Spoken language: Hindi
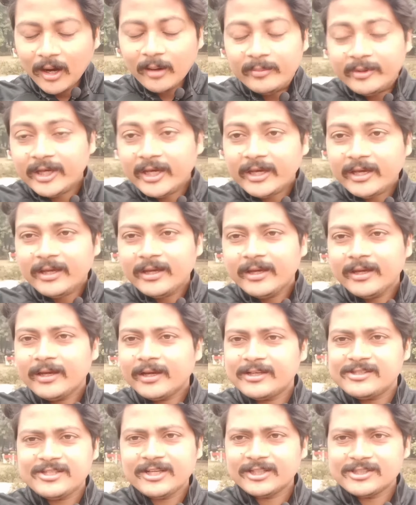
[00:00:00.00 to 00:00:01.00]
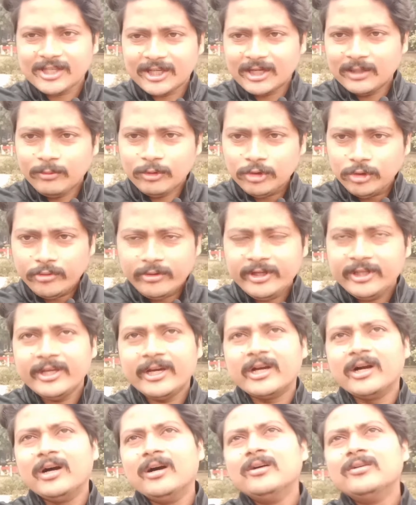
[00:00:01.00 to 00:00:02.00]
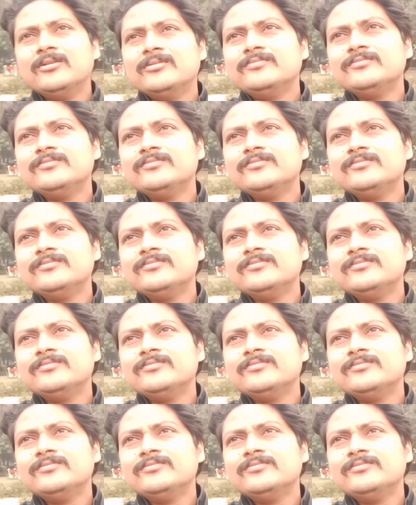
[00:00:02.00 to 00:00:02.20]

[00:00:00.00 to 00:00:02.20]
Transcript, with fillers: हमने किसी का जन्म होते हुए नहीं देखा